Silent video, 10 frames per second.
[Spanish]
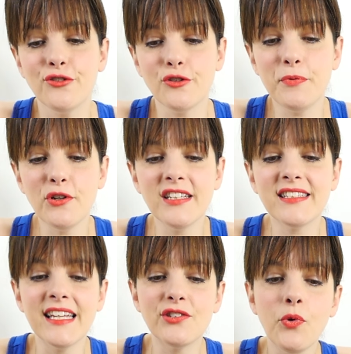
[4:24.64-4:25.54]
Sus pros es
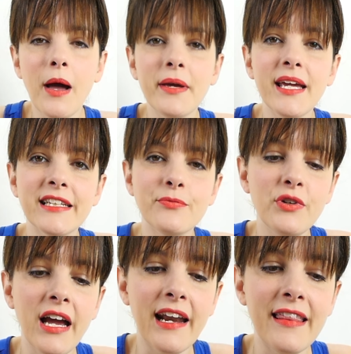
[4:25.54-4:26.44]
que es suave, es
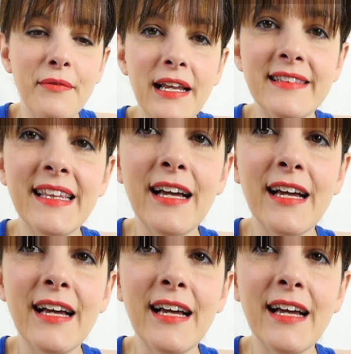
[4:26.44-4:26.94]
muy agradable al